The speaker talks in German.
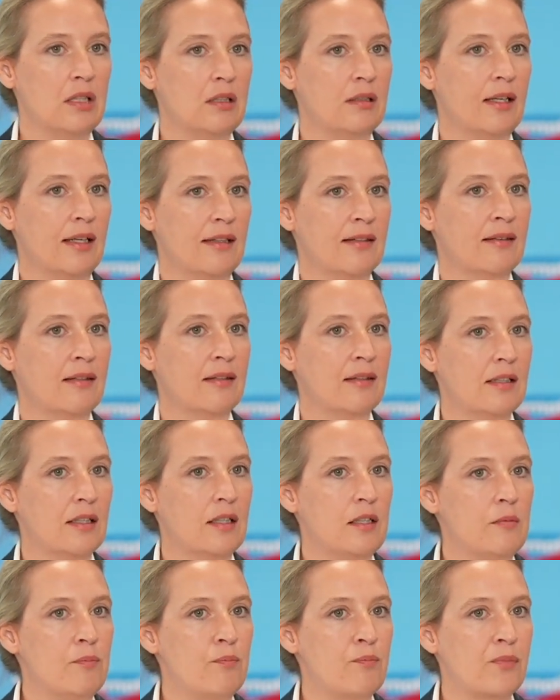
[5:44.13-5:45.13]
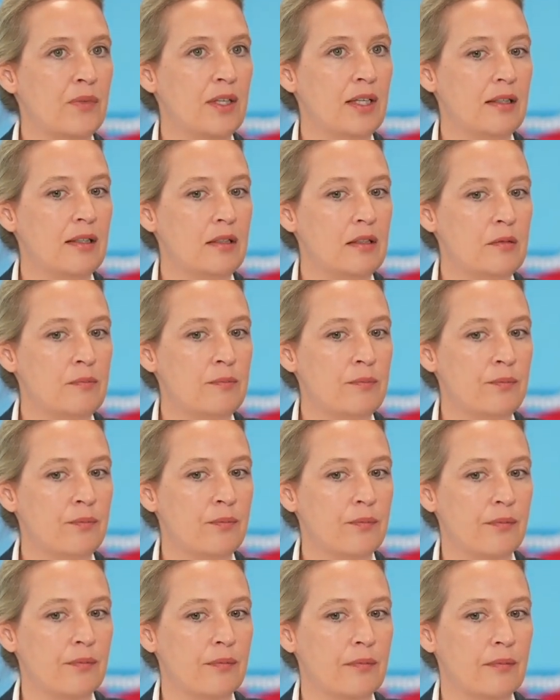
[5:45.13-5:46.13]
Das, ähm,
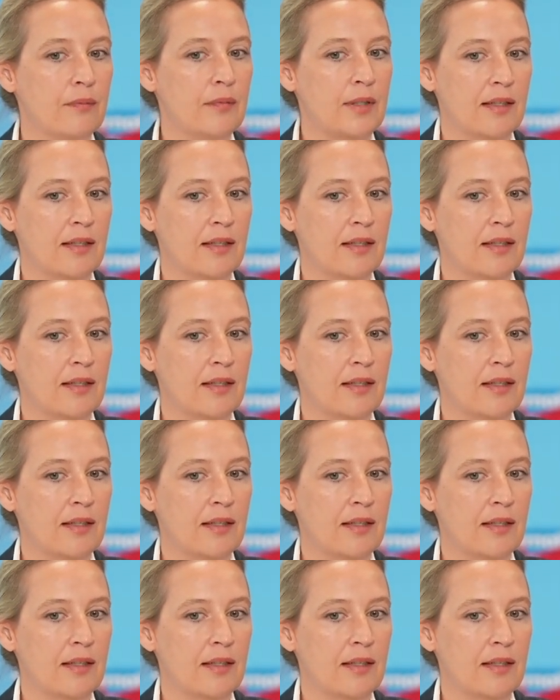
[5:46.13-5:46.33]
ähm,